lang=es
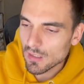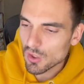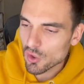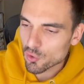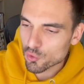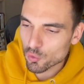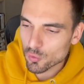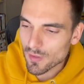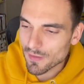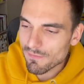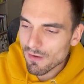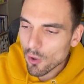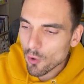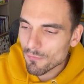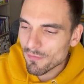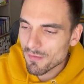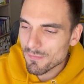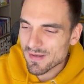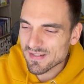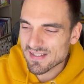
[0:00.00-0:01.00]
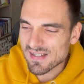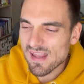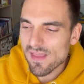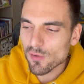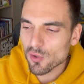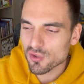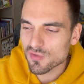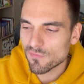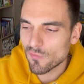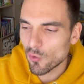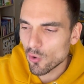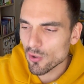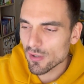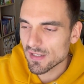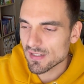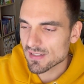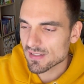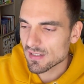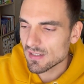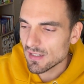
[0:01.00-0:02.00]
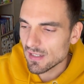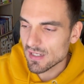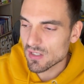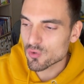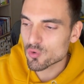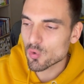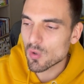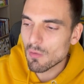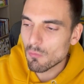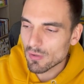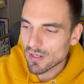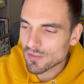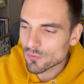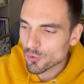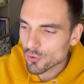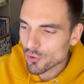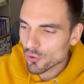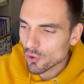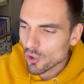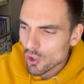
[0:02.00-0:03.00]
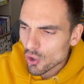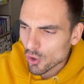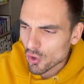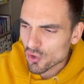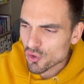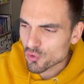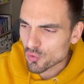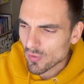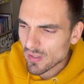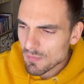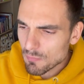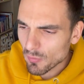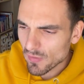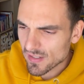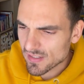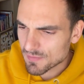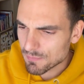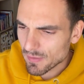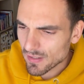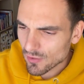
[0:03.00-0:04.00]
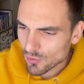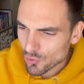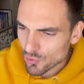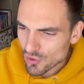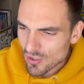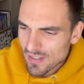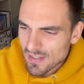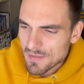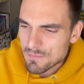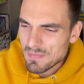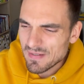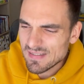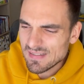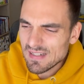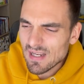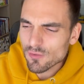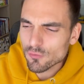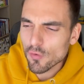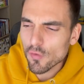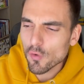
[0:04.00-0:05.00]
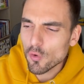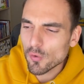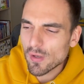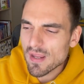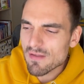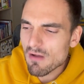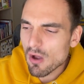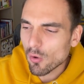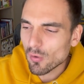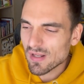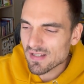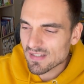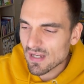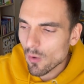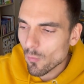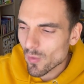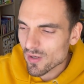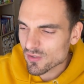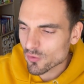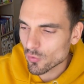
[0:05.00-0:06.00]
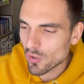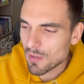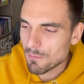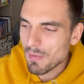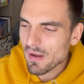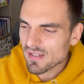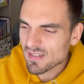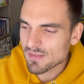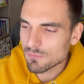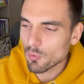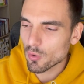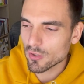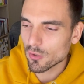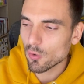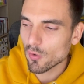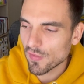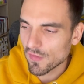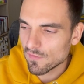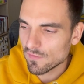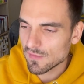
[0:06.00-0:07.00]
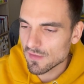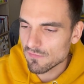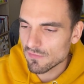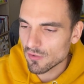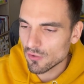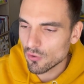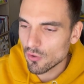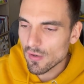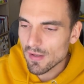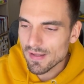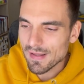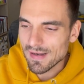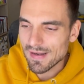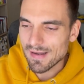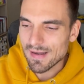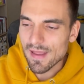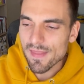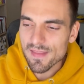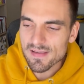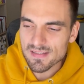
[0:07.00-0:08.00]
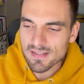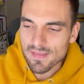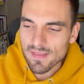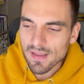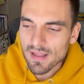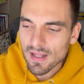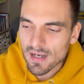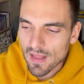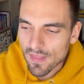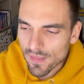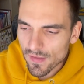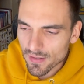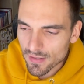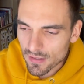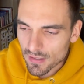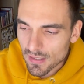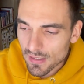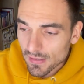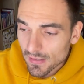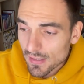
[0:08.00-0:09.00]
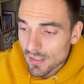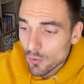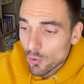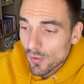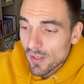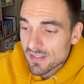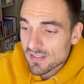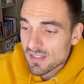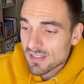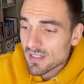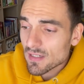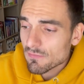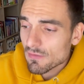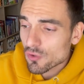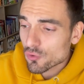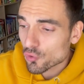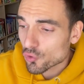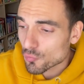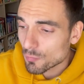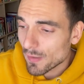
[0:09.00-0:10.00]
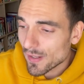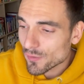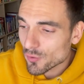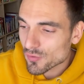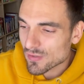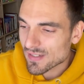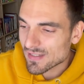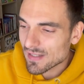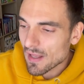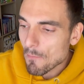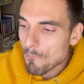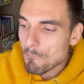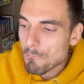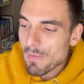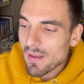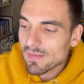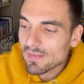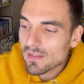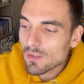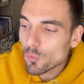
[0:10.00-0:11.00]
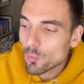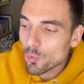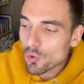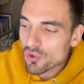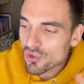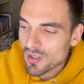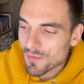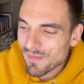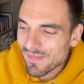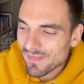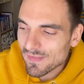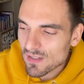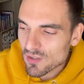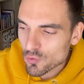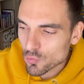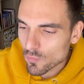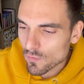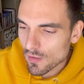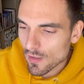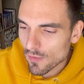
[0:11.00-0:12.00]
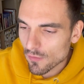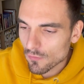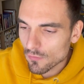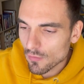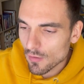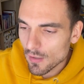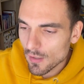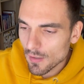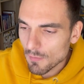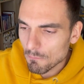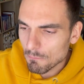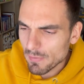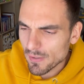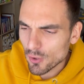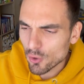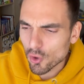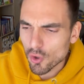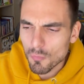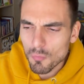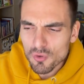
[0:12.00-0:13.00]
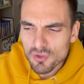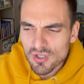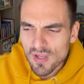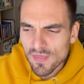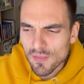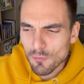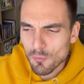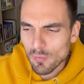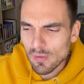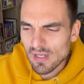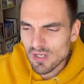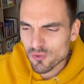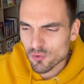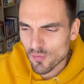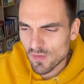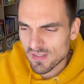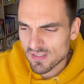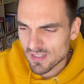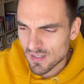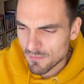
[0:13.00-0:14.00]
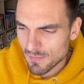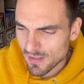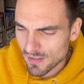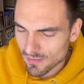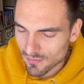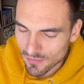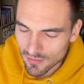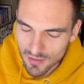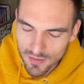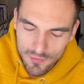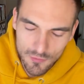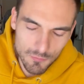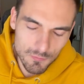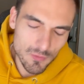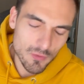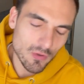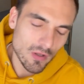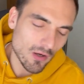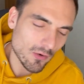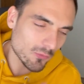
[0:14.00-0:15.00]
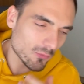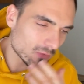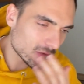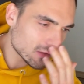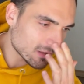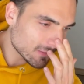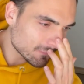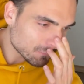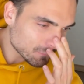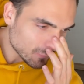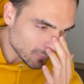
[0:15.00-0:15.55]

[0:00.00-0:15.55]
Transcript: Su trabajo va más allá de los fogones. En su laboratorio, con su equipo de expertos, investiga todo lo que hay bajo las aguas con el máximo rigor científico. Nada se deja al azar, y lo que se sirve en sus platos está meticulosamente estudiado. Pero ¿cómo se hace un queso de semen? Ay, Dios mío, qué angustia.